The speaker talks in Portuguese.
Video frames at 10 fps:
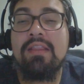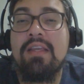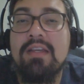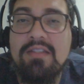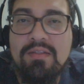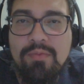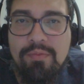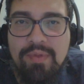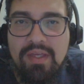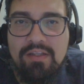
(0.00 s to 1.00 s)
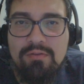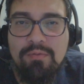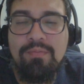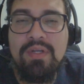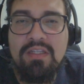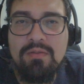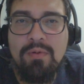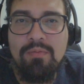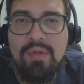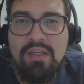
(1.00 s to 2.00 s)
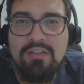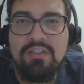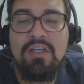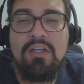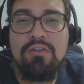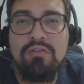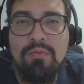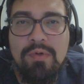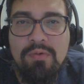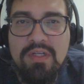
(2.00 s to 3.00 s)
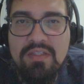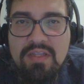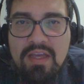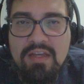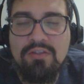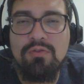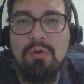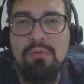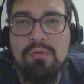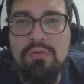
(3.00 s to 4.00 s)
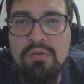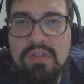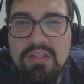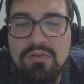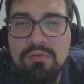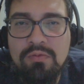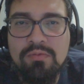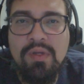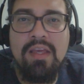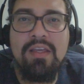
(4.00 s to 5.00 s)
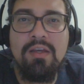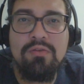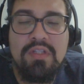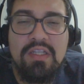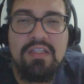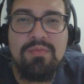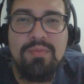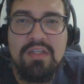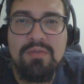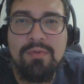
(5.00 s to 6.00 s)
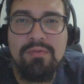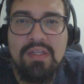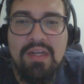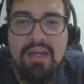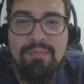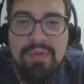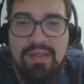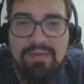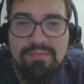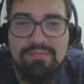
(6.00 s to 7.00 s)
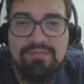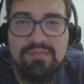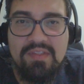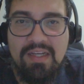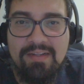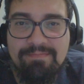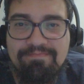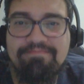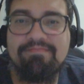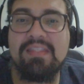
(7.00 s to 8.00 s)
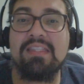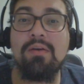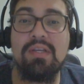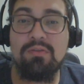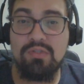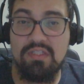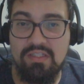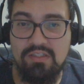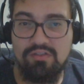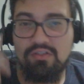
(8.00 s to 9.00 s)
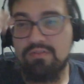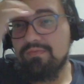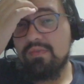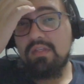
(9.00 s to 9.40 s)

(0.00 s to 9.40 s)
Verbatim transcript: nesse momento, principalmente sobre o acesso ao Google Classroom e aos links para responder a AP, tá? Então é o seguinte.